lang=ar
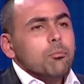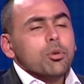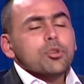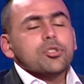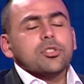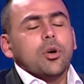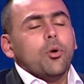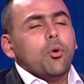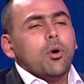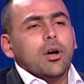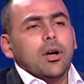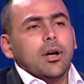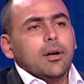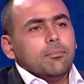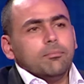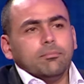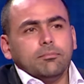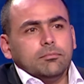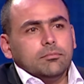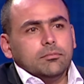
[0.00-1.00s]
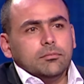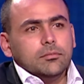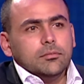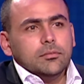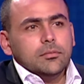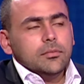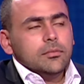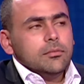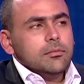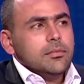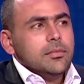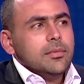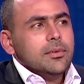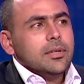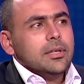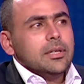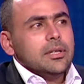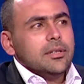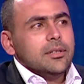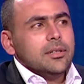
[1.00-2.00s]
بص هل انت عندك مشكله شخصيه مع الاخوان
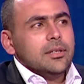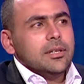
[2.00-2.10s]
في